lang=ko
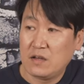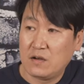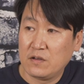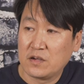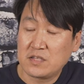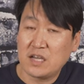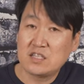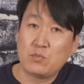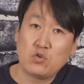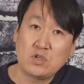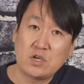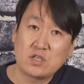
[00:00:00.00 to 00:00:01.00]
어, 영상에서
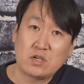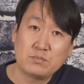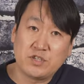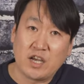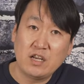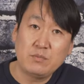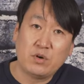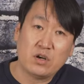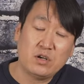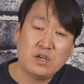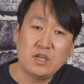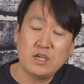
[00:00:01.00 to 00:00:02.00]
보신 것처럼 제일
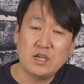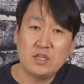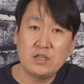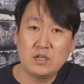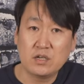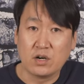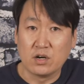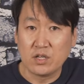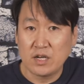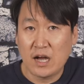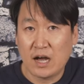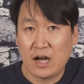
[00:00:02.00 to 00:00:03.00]
멀리 있는
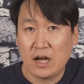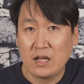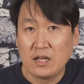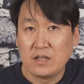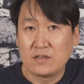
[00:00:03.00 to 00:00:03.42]
거리가